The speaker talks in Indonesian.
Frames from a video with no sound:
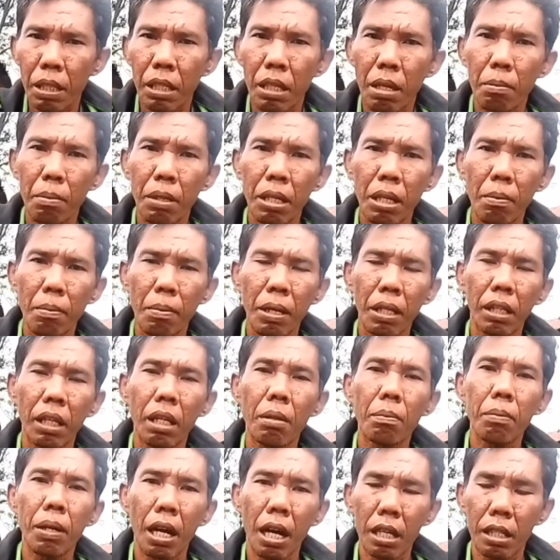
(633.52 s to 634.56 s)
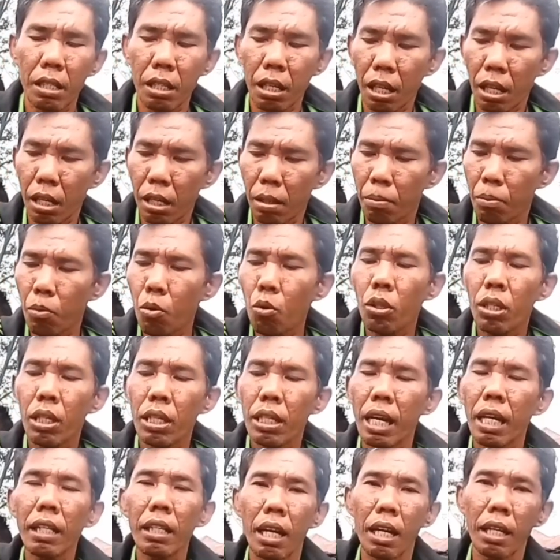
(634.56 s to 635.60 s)
bisa mendapatkan penghasilan
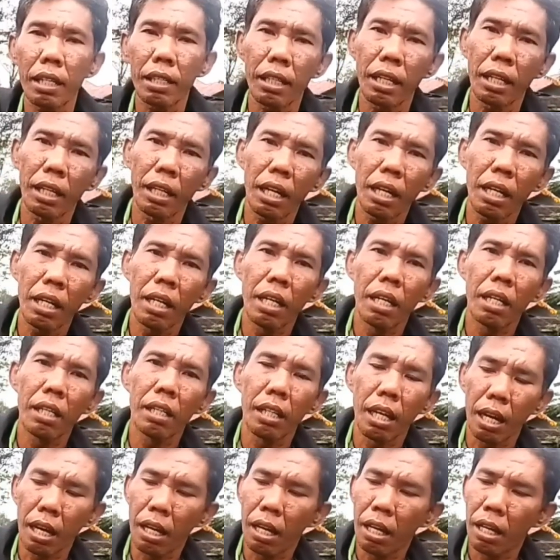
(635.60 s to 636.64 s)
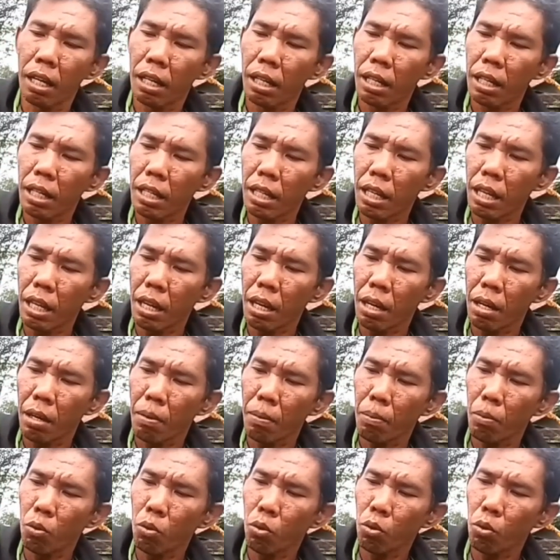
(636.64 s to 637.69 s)
bukti nyata saya nah ini
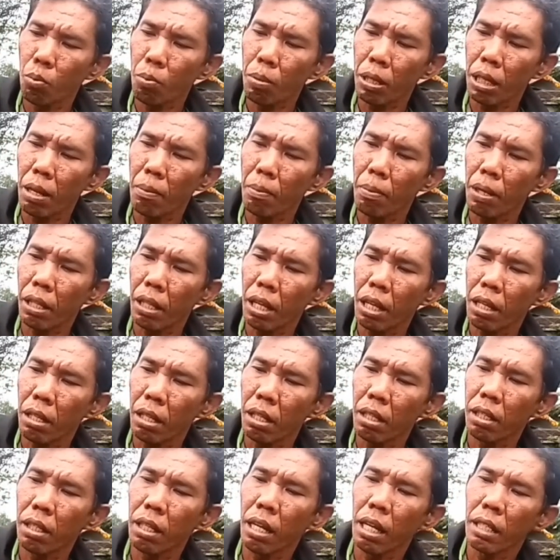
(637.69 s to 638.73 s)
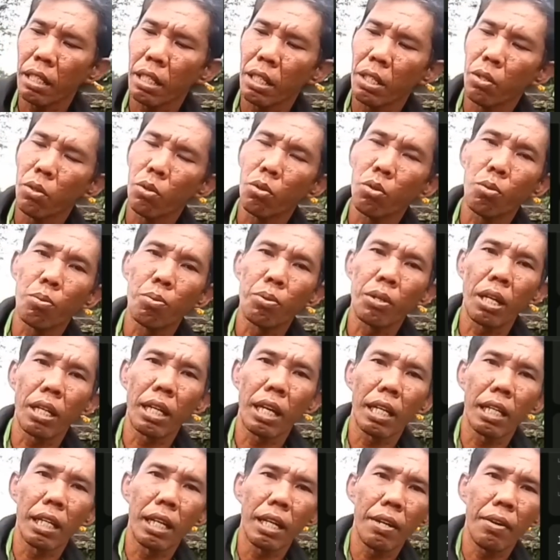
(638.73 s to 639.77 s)
untuk pendapatan gaji YouTube
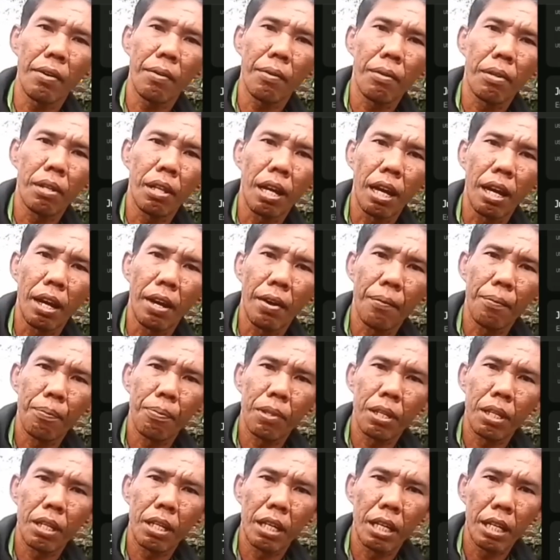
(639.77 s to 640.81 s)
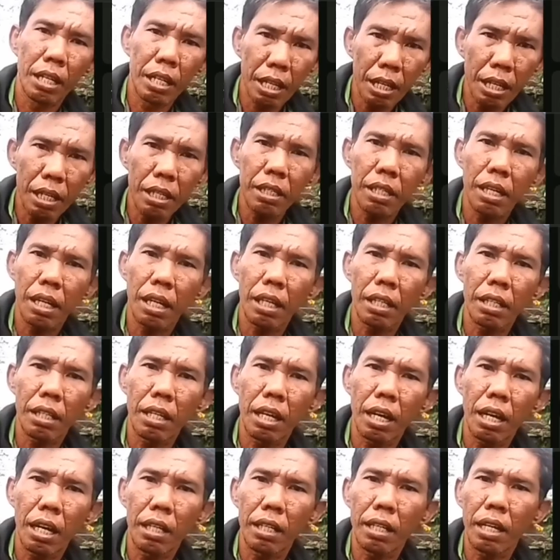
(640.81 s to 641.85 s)
saya ya nah ini saya
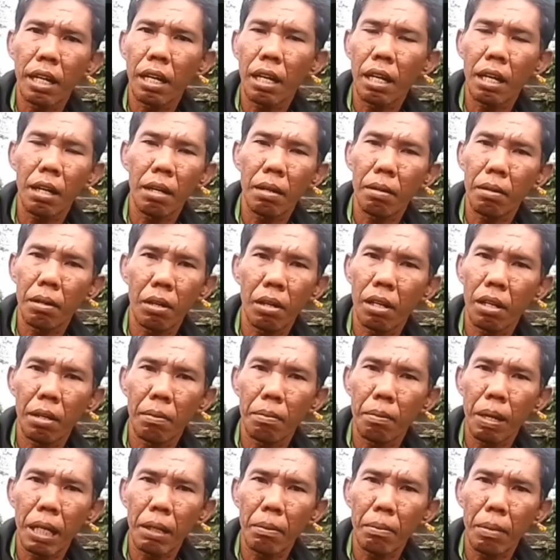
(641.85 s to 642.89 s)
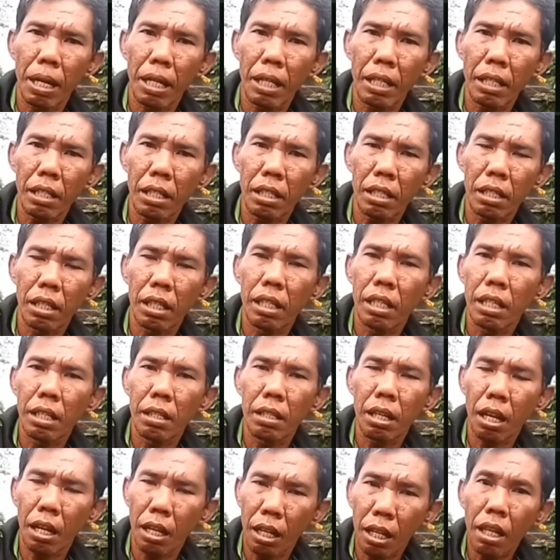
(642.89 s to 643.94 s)
tidak ada main-main
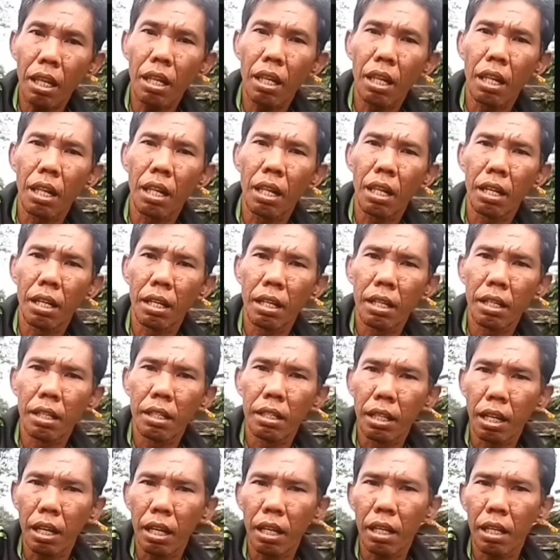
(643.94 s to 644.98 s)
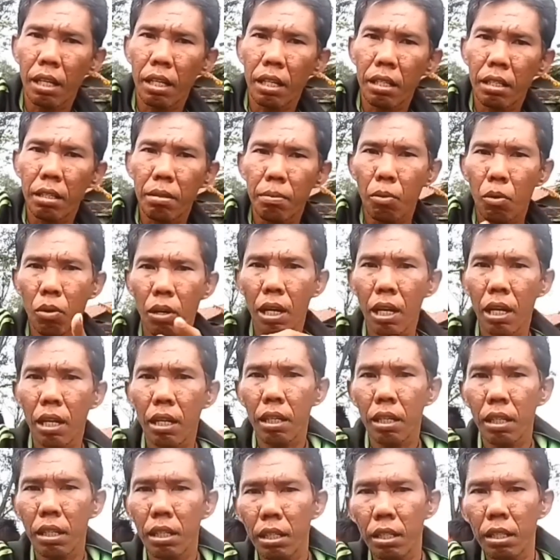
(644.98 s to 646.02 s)
ini real ya,
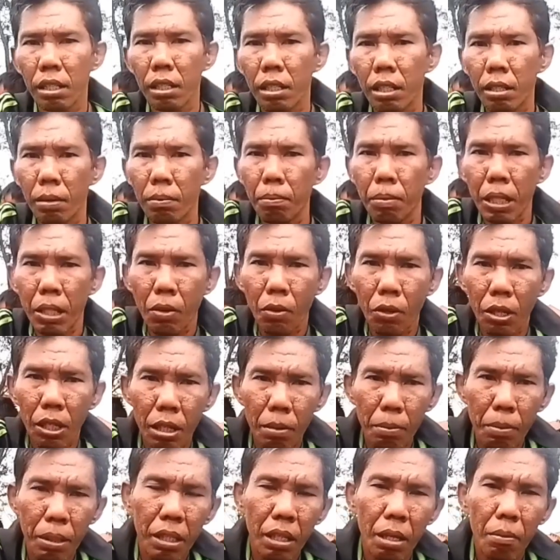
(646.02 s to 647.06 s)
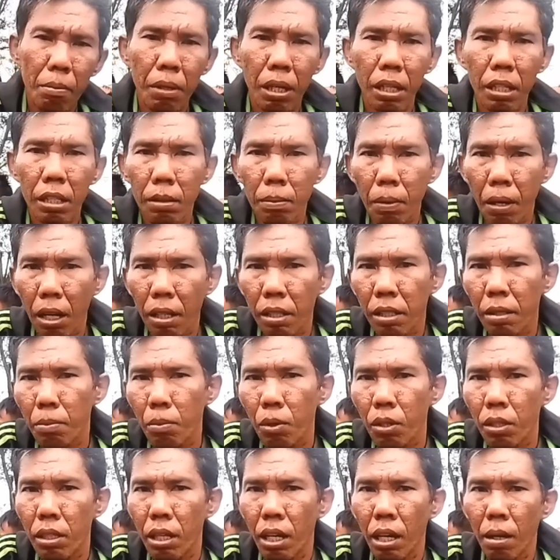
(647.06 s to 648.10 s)
semoga video ini bisa
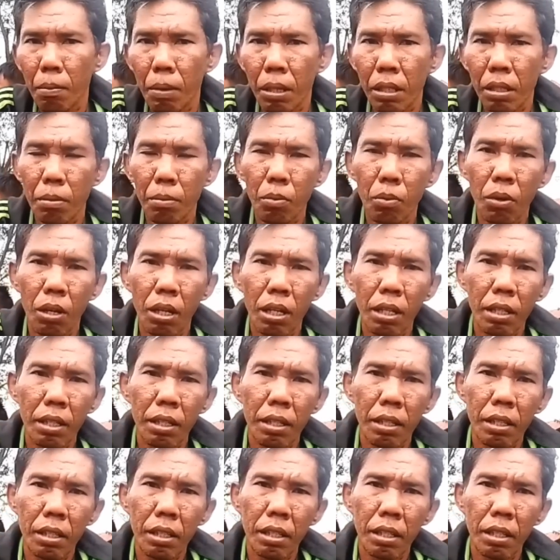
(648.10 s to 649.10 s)
menginspirasi buat sahabat semua